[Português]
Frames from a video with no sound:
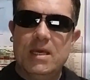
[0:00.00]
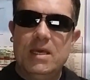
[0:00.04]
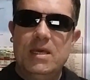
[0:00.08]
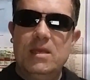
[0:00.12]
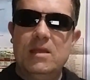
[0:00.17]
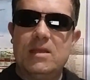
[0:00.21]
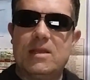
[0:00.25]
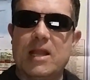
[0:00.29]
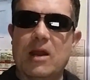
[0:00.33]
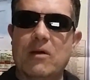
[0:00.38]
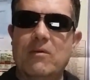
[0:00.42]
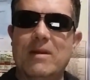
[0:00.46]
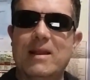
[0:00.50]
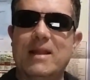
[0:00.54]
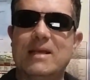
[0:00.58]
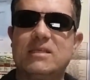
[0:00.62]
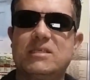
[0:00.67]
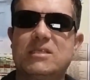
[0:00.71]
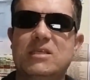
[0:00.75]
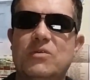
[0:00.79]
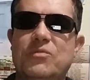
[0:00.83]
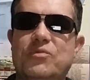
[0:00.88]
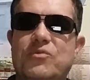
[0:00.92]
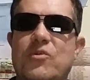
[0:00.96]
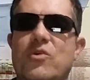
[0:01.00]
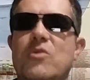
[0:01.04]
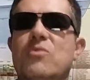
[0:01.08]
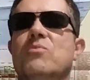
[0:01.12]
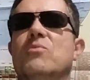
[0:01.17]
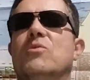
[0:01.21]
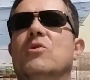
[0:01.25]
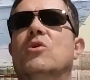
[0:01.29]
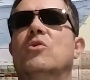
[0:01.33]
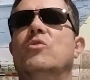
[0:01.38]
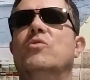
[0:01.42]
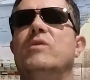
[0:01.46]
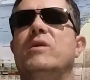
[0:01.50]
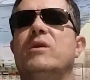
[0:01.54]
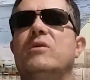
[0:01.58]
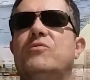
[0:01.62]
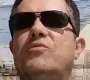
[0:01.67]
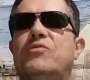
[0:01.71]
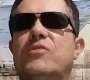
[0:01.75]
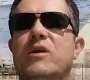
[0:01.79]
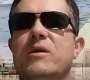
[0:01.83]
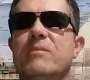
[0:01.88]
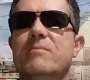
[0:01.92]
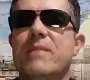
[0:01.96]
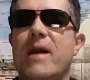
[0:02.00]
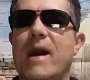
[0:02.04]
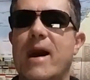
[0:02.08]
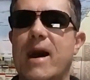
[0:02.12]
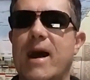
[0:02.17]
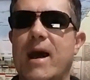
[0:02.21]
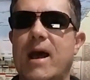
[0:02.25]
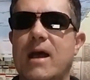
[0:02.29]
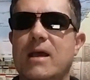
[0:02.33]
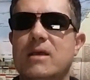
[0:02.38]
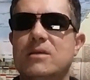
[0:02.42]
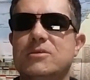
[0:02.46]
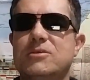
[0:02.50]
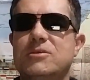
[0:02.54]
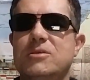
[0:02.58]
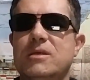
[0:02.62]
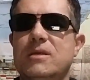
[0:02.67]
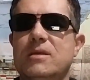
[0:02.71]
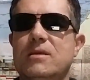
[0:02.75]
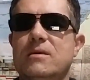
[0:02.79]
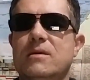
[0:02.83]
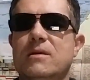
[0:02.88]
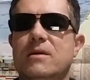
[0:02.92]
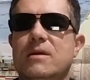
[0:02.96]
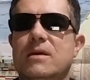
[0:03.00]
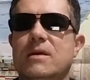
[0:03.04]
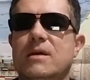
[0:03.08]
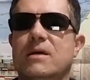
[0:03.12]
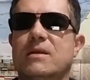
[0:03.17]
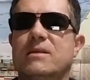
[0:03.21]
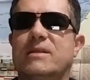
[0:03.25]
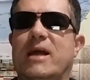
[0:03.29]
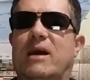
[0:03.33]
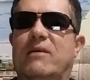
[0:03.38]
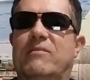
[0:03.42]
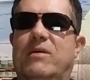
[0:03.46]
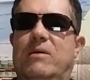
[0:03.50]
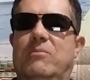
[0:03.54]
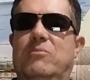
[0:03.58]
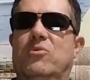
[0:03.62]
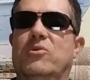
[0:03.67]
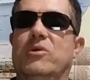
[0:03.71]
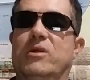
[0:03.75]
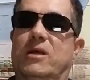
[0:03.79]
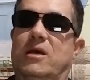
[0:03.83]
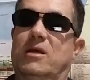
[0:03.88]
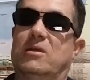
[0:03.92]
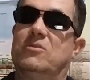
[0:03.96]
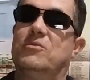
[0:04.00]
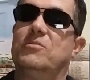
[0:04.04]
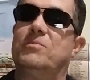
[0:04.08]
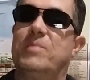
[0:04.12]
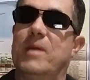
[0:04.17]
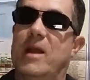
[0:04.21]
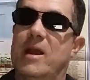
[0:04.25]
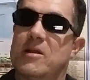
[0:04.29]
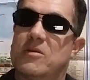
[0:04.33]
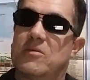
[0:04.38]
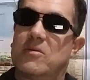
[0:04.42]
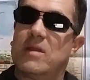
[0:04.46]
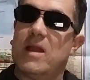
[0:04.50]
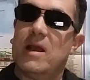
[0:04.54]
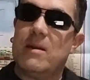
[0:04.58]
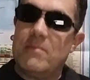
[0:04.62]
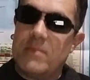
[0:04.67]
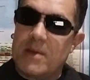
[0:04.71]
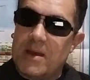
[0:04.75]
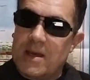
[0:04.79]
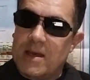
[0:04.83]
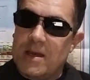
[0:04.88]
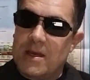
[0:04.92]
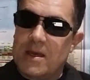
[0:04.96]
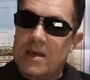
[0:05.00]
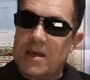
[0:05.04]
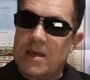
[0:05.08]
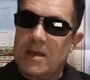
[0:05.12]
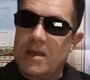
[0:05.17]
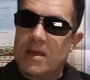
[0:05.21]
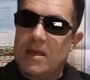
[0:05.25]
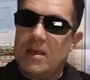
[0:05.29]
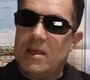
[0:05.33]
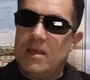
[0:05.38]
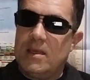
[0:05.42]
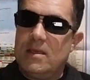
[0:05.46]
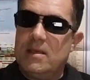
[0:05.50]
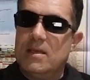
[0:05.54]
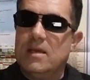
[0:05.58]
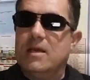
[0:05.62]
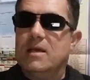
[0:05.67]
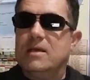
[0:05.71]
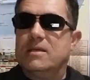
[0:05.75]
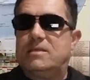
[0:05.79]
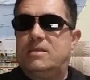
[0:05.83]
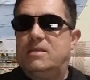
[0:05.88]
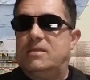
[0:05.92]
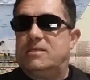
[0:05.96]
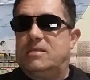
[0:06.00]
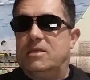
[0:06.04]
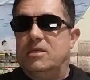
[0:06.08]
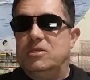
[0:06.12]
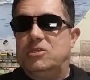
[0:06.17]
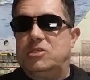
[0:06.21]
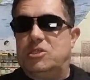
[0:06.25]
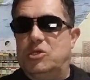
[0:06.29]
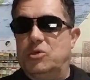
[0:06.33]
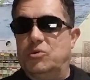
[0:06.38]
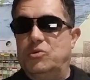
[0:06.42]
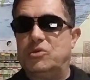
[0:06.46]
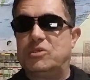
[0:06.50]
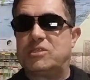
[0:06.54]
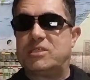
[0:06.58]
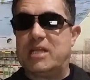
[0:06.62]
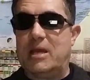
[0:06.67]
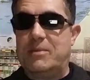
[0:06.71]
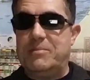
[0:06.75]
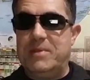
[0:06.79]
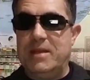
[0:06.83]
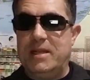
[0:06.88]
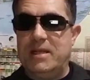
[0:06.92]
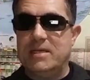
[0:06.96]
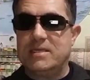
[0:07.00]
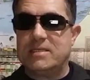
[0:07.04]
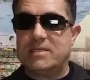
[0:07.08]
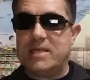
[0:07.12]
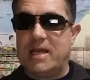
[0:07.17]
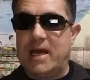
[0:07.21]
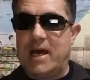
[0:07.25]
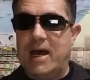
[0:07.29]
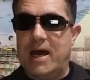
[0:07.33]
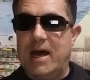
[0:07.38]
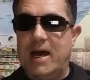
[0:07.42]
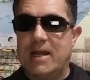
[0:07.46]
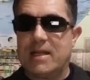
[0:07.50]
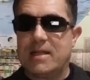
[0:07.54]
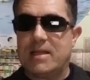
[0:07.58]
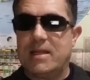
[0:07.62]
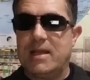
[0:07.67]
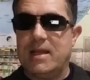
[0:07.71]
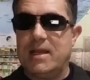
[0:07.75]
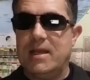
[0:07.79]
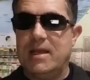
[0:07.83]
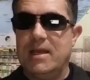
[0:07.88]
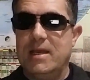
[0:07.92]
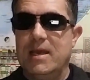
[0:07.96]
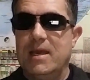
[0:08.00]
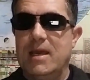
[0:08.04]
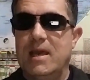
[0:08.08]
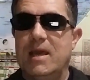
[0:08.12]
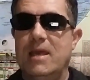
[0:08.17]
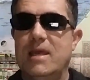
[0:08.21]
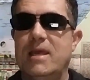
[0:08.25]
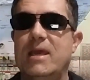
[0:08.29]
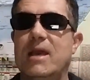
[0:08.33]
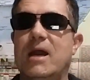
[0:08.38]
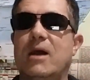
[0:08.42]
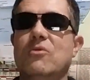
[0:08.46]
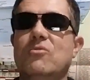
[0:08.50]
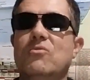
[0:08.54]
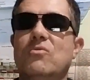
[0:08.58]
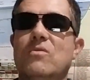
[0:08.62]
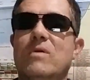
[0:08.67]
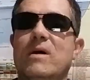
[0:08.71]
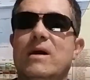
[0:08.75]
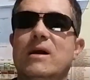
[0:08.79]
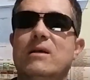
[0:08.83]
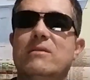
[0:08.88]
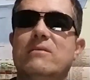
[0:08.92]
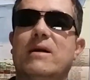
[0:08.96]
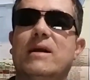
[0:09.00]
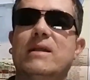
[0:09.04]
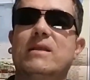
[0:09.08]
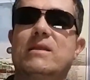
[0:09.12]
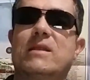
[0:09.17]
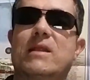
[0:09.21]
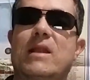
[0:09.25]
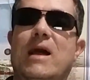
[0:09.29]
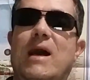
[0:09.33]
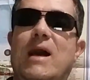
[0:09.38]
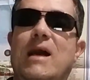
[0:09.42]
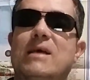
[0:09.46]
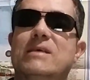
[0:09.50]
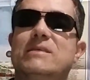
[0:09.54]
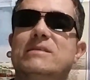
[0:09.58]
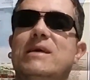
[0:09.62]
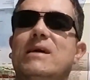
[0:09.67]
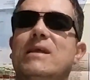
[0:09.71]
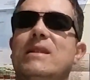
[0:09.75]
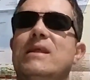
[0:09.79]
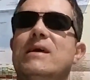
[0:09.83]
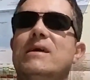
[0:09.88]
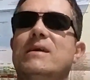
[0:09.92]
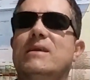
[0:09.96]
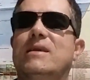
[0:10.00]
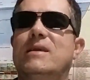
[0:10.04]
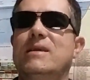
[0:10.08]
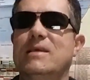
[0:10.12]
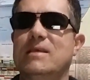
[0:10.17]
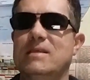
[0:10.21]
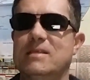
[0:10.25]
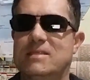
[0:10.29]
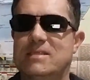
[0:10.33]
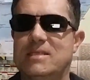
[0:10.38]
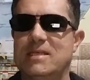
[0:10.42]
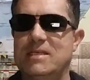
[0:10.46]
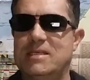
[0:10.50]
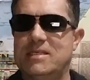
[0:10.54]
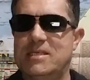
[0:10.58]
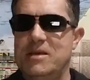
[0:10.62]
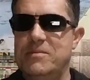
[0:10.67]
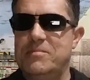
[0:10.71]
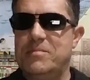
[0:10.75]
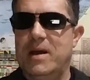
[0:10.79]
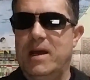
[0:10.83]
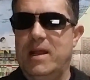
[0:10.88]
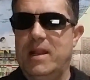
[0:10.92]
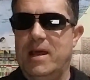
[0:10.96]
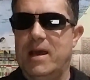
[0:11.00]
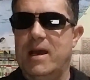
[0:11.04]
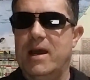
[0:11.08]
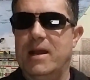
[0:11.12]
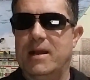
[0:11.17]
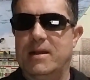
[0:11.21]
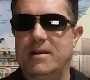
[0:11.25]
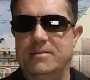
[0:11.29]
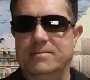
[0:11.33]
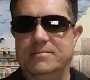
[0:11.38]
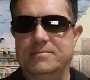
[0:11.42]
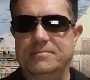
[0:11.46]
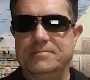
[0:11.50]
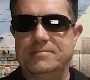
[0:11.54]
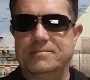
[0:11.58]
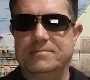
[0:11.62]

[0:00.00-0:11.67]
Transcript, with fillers: Então ela se formou em enfermagem, estava morando perto da mãe, se sentiu estabilizada e há um ano atrás ela quis se separar.